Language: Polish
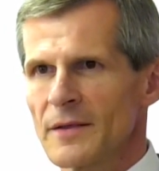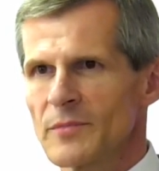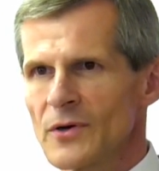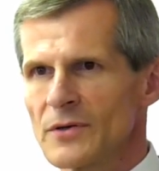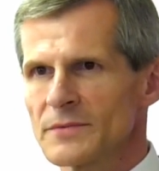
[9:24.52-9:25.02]

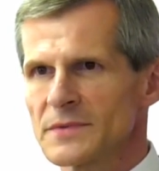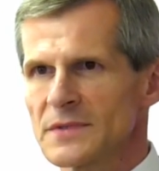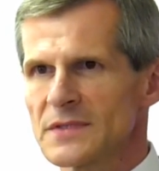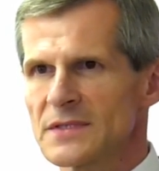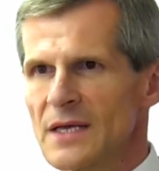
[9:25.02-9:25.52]
Bo
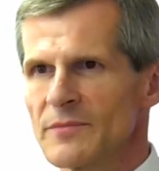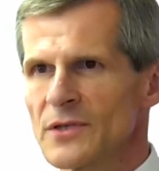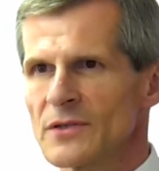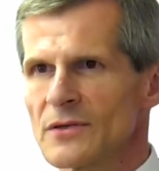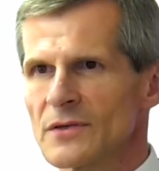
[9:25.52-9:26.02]
z
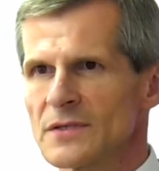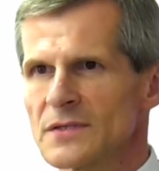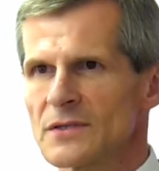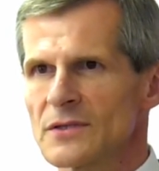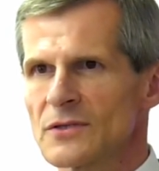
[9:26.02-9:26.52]
nami to
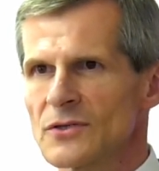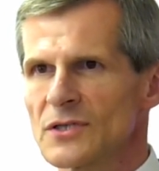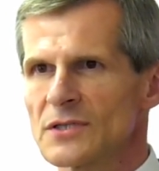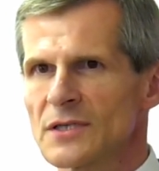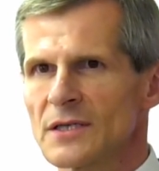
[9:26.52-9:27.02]
jest
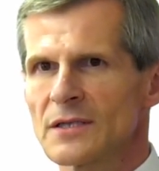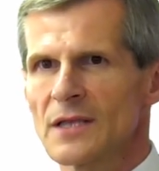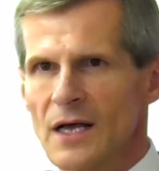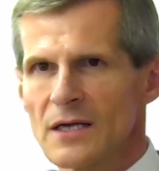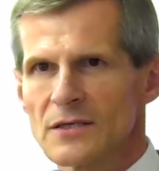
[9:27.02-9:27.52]
troszeczkę
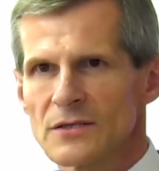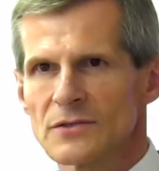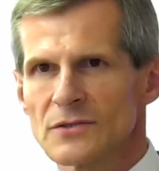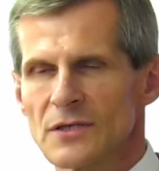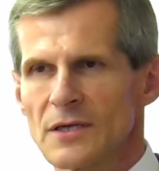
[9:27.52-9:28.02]
tak,
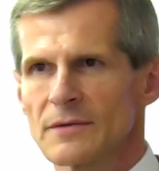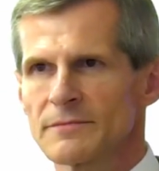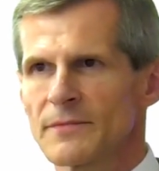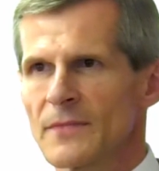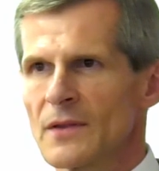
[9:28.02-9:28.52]

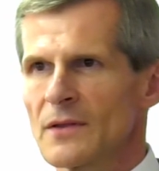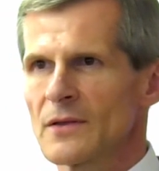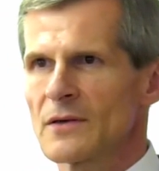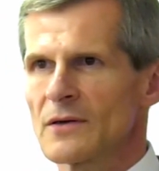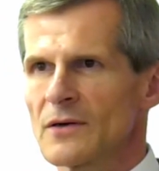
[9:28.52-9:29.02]
że
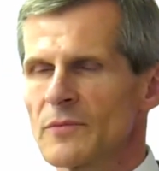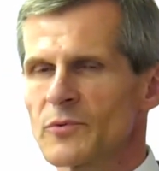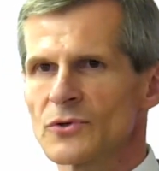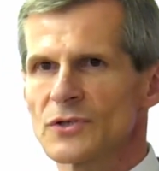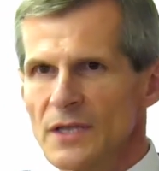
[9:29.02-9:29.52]

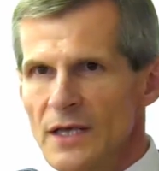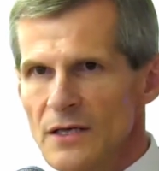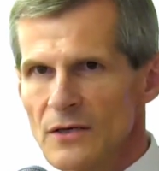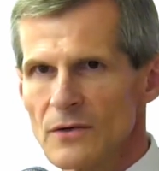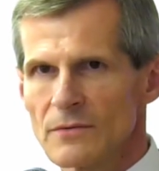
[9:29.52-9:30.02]
oprócz
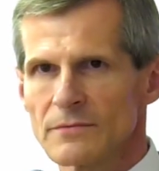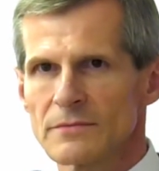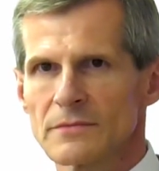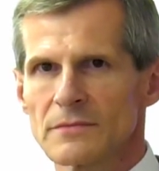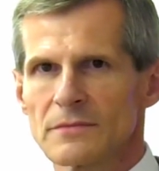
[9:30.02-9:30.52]
tego,
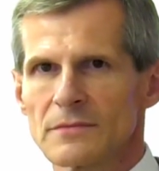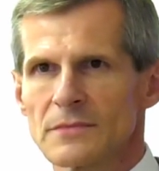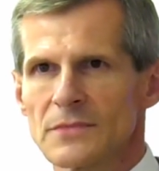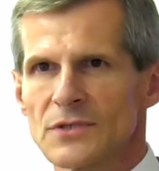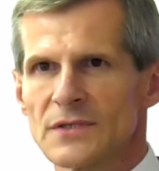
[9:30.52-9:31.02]

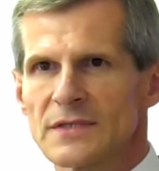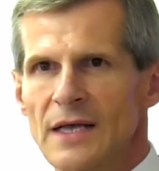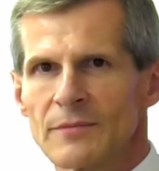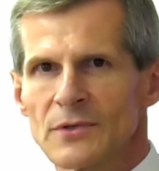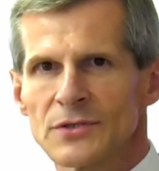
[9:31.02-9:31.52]
że
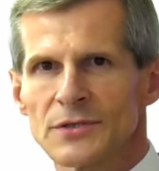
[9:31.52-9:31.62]
znamy